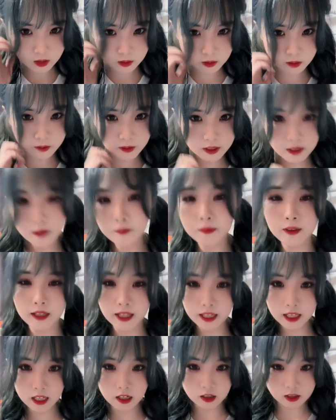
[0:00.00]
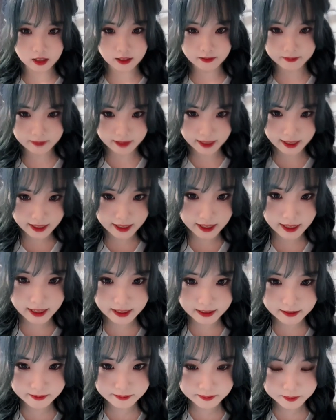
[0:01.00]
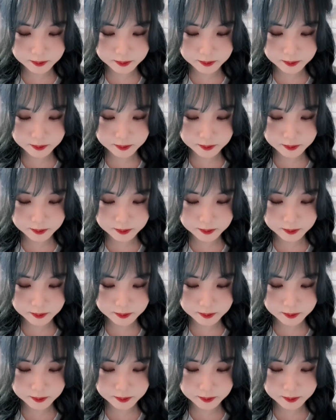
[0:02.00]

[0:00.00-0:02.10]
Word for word: 我明天本来也要上班呀，